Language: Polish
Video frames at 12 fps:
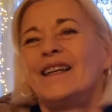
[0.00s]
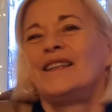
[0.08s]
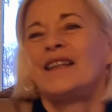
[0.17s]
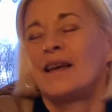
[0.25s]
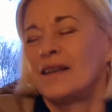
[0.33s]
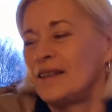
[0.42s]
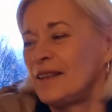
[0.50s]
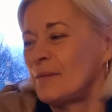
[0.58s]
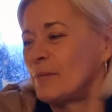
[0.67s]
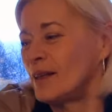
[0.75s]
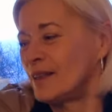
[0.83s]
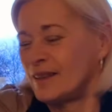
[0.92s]
nie, nie
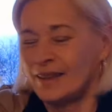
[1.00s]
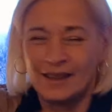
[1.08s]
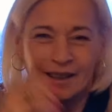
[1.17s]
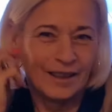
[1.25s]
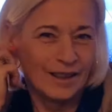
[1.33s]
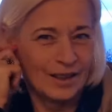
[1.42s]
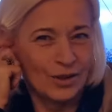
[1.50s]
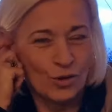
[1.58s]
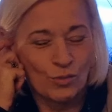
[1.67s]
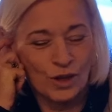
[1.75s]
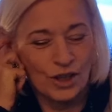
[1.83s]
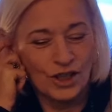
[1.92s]
będę
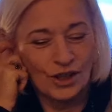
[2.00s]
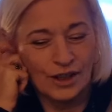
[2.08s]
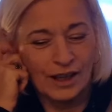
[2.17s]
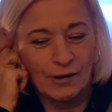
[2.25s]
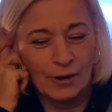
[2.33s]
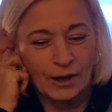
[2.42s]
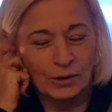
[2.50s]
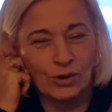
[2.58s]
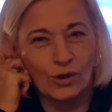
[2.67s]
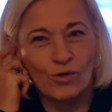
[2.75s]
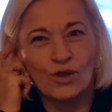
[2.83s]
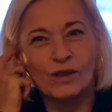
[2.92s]
już przeciągała,
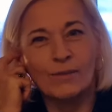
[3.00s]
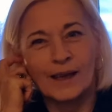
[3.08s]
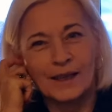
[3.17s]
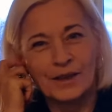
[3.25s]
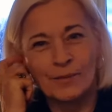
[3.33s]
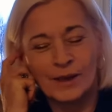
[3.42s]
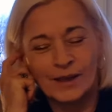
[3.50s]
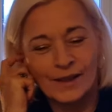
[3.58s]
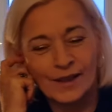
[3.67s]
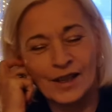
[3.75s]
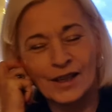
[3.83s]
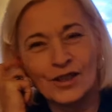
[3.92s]
jutro już normalnie
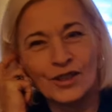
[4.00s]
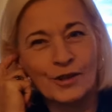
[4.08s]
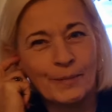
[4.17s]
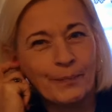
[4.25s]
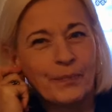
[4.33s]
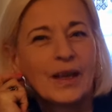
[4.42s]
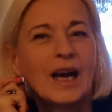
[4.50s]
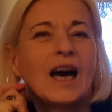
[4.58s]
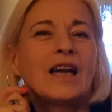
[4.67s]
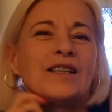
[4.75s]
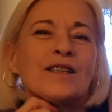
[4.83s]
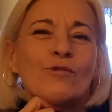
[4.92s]
będę jeść.
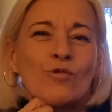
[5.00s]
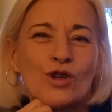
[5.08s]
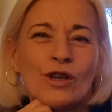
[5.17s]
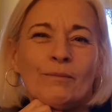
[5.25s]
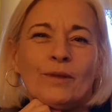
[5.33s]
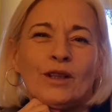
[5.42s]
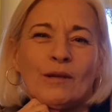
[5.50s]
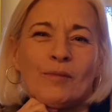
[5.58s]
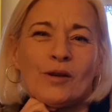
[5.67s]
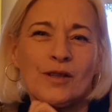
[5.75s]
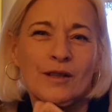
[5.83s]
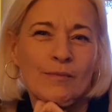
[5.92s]
Ale służą mi te
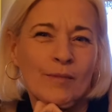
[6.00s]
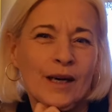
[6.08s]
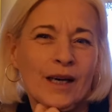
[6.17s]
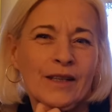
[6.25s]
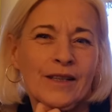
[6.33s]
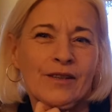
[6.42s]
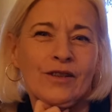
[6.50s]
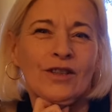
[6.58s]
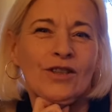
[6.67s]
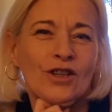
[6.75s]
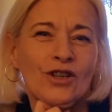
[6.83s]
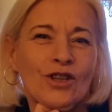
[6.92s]
posty bardzo i
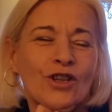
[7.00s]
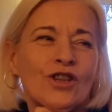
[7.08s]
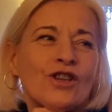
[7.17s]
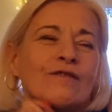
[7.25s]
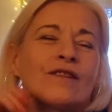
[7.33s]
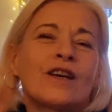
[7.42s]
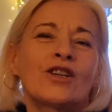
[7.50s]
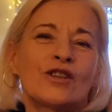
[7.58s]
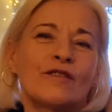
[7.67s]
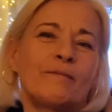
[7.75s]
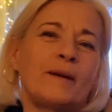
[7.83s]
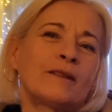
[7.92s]
cieszę się, że
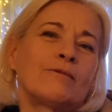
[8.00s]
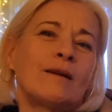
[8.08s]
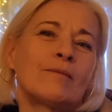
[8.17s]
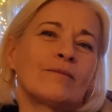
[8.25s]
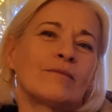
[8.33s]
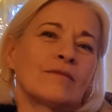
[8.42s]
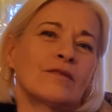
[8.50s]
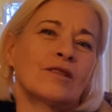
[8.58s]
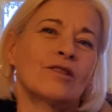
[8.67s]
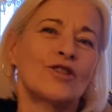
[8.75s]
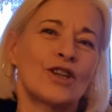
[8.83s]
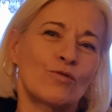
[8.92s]
wreszcie wpadłam
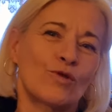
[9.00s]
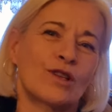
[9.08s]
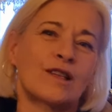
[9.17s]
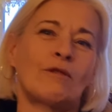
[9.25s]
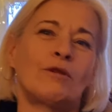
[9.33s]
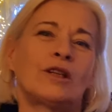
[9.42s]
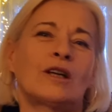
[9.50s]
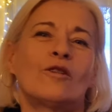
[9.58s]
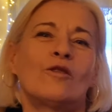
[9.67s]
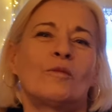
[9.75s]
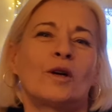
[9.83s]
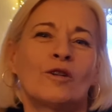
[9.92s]
to się już stało
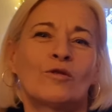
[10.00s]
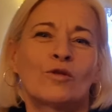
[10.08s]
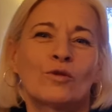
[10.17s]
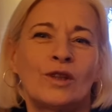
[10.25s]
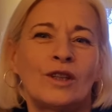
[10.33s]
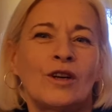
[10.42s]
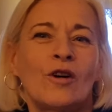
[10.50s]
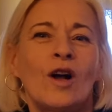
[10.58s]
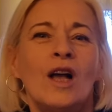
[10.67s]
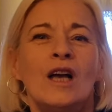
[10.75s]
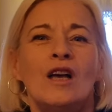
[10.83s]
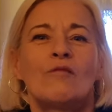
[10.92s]
taką moją rutyną.
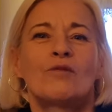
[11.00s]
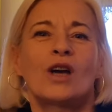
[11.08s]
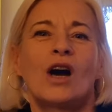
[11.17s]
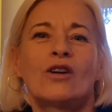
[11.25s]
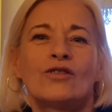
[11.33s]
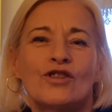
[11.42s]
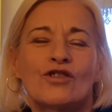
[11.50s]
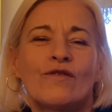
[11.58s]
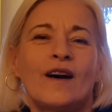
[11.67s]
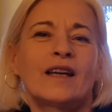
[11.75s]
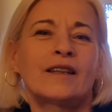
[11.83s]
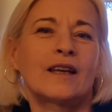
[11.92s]
Przychodzi
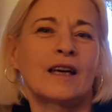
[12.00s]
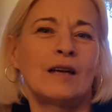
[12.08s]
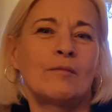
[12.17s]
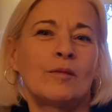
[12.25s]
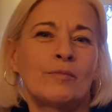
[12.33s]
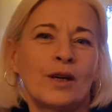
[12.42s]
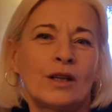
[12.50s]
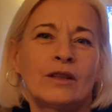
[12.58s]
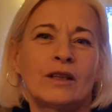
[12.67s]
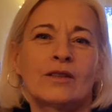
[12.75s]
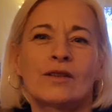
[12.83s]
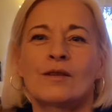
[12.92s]
czwartek albo
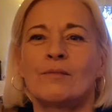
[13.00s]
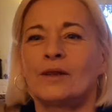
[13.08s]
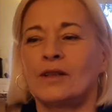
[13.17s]
piątek, to sobie